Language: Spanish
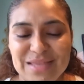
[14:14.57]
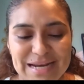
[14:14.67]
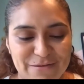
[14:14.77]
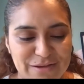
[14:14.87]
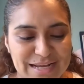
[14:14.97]
De
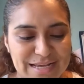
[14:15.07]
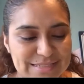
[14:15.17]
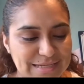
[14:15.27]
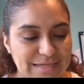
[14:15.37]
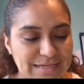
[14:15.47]
la
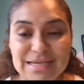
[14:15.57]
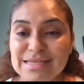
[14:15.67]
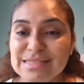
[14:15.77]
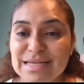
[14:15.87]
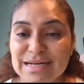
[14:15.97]
finanza
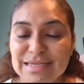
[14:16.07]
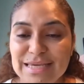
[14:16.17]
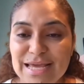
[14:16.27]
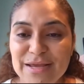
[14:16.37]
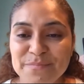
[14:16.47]
que se
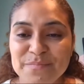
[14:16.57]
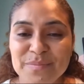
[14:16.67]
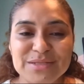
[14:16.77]
requieren.